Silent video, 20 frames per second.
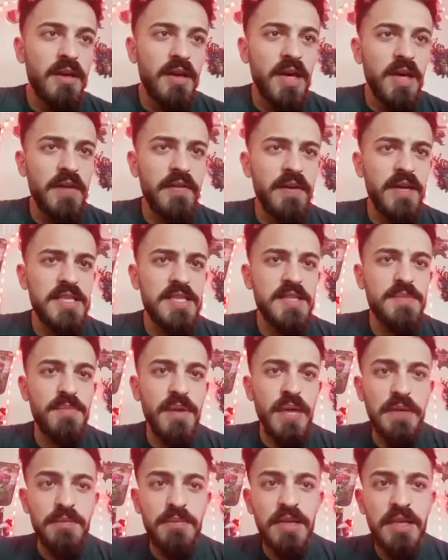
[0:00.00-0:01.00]
Evet
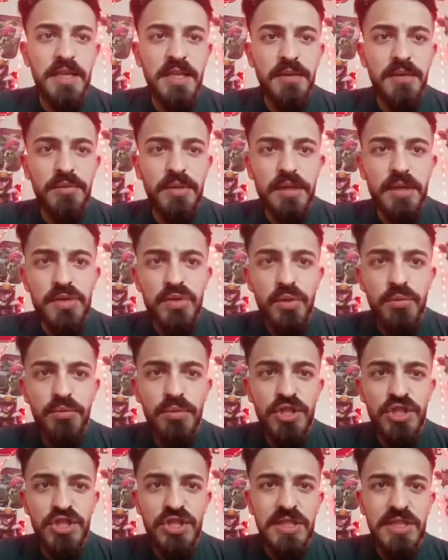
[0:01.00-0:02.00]
ben belediye binası
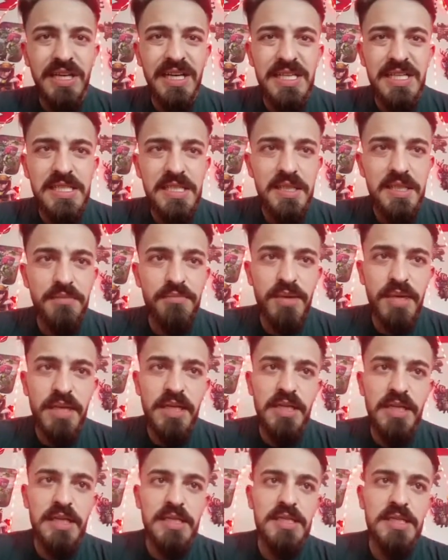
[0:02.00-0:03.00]
son 5 için hazırım.
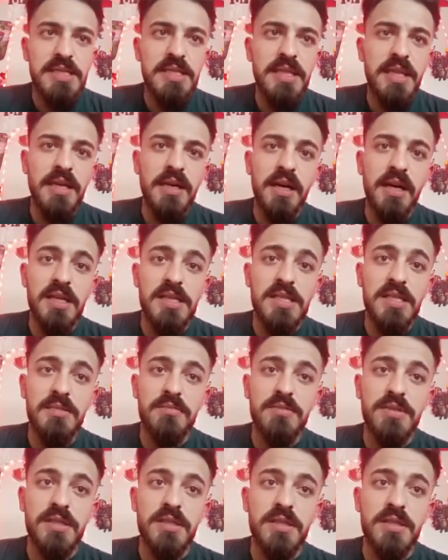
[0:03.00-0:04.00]
Peki ya sizler hazır
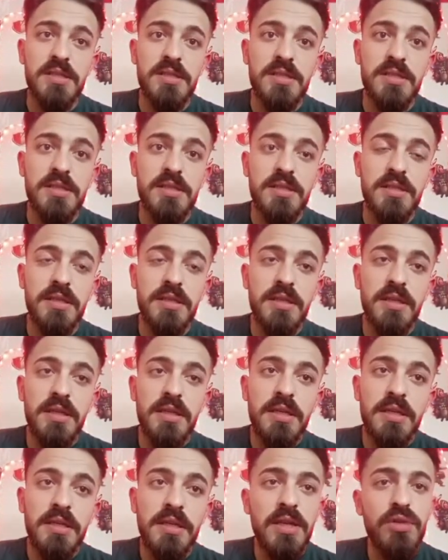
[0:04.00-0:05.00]
mısınız?
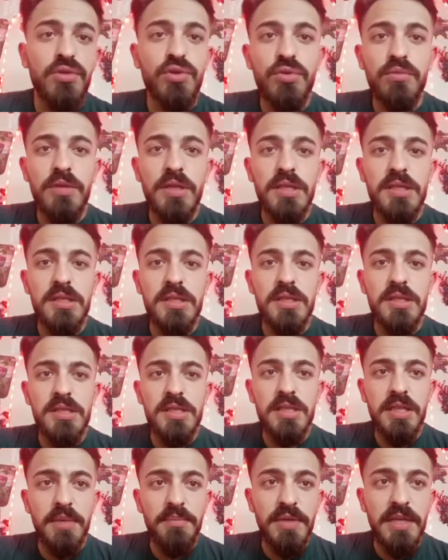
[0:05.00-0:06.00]
Ne
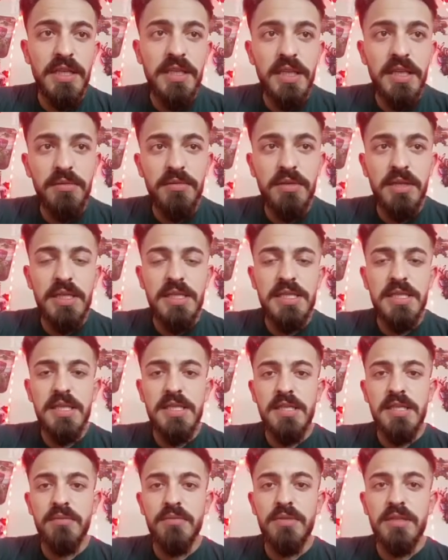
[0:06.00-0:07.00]
durumdasınız? Belediye binası
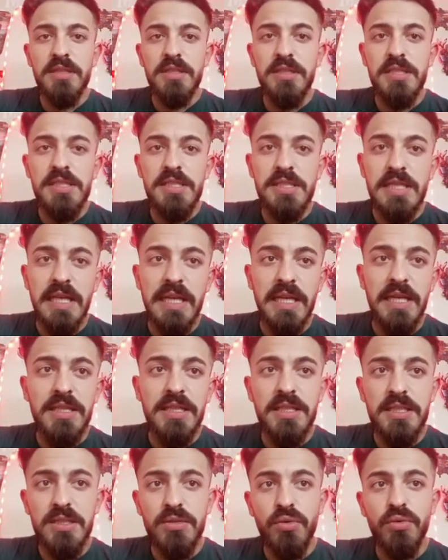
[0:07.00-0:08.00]
hesaplarınız
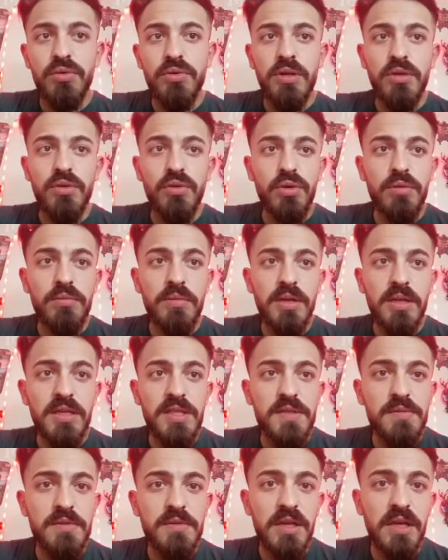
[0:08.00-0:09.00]
nelerdir? Onları yorumlar
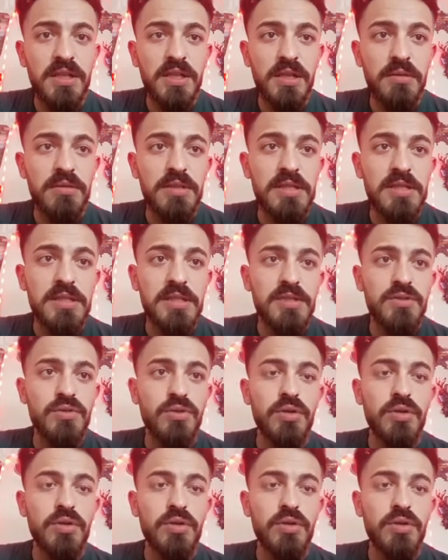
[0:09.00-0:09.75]
kısmına atabilirsiniz.